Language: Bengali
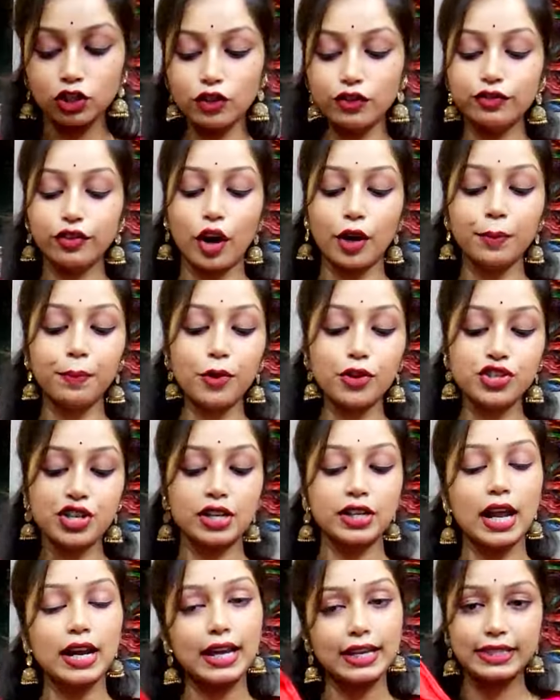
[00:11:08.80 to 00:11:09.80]
কিন্তু ফ্রন্ট
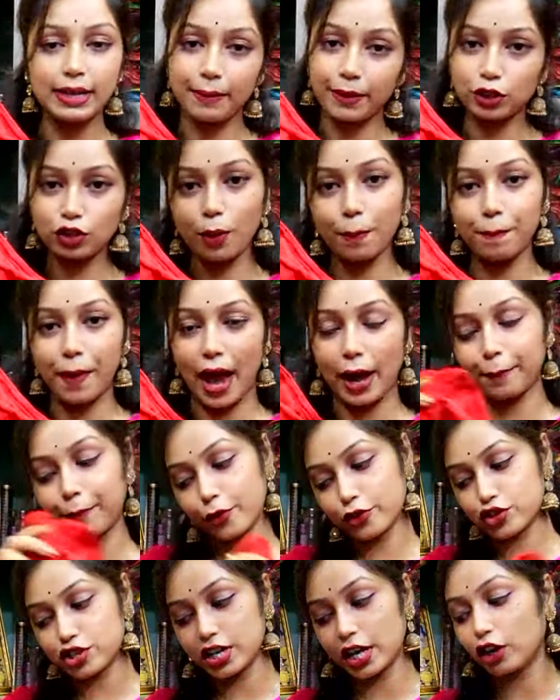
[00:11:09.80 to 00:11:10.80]
পোর্শনটা আর এই যাবে কিন্তু ব্যাক
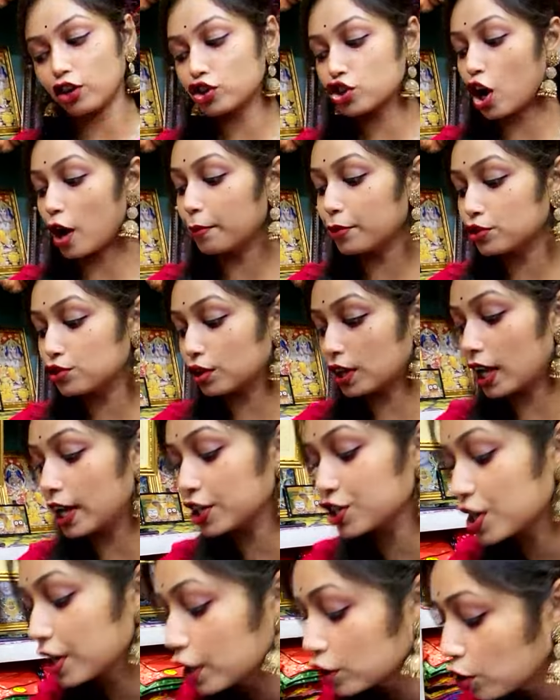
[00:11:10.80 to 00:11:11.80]
পোর্শনটা এগুলো সমস্ত
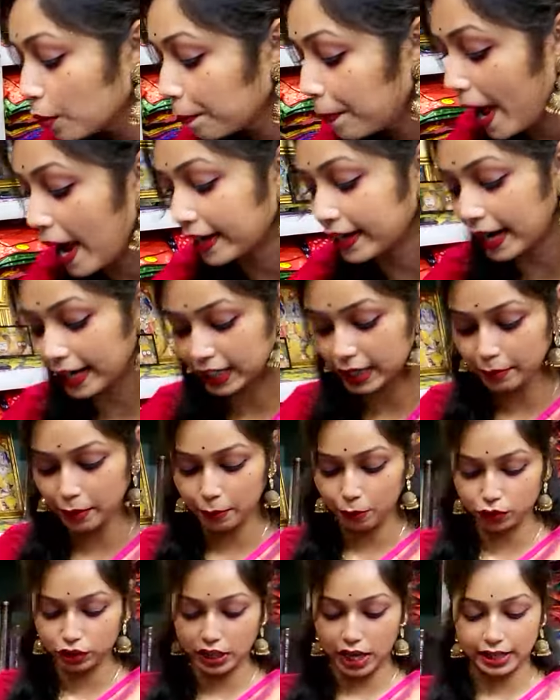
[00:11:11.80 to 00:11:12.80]
কালেকশন কিন্তু প্যাড আইটেমের
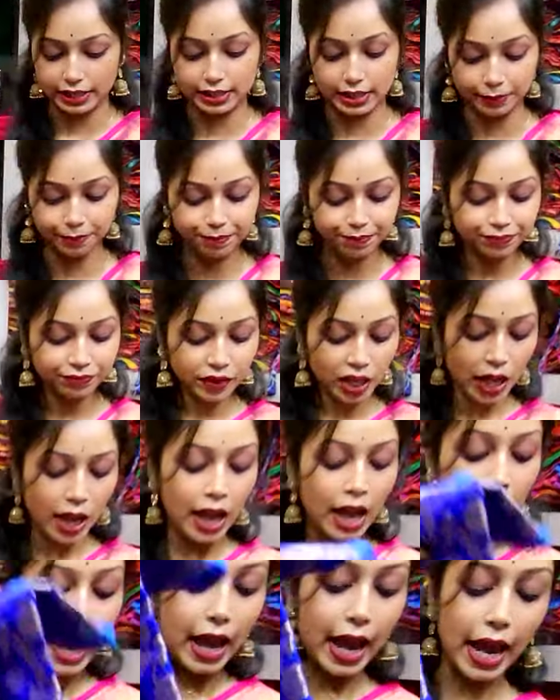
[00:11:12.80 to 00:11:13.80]
মধ্যে আছে
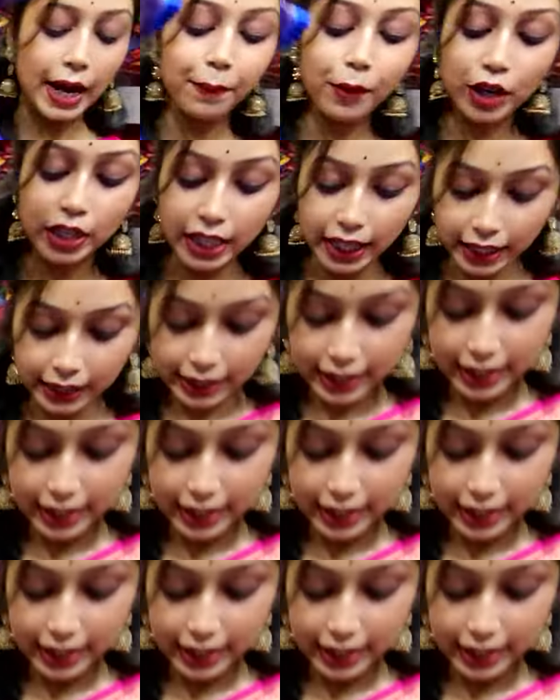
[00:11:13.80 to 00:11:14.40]
এরপরে দেখে